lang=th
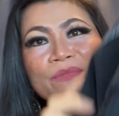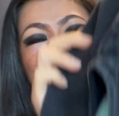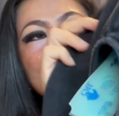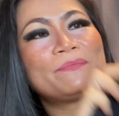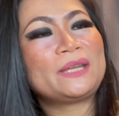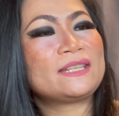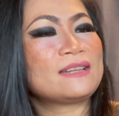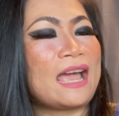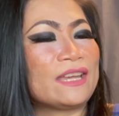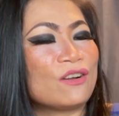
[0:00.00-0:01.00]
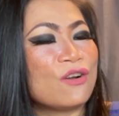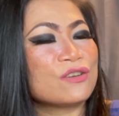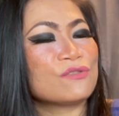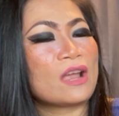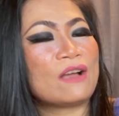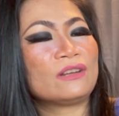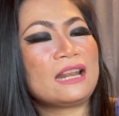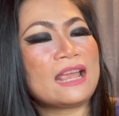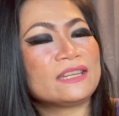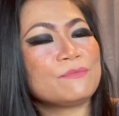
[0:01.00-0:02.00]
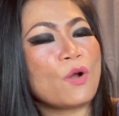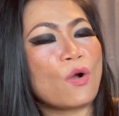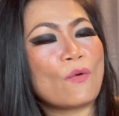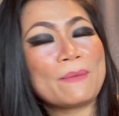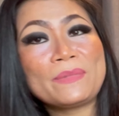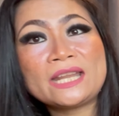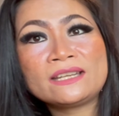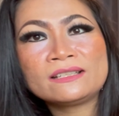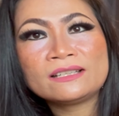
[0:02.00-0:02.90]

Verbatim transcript: จะมีเหมือนเป็นไอคอนของเขานั่นแหละที่บอกว่าเป็น